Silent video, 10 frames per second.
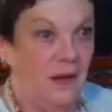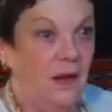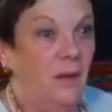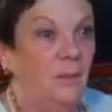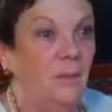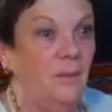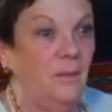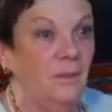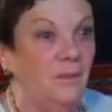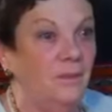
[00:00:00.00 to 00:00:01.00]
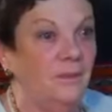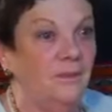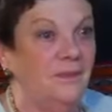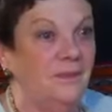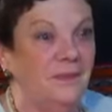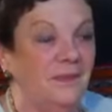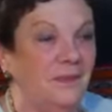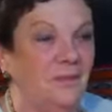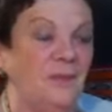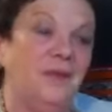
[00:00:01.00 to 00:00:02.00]
¿No te vendrías un día si te invito?
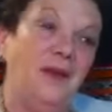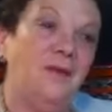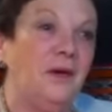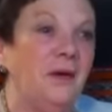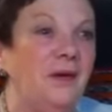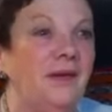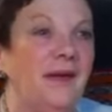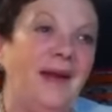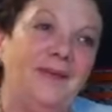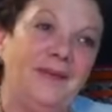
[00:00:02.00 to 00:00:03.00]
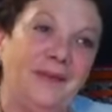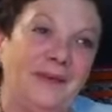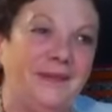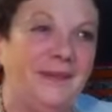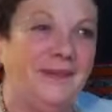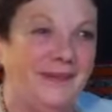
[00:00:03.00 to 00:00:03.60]
Pues a lo mejor, a lo mejor.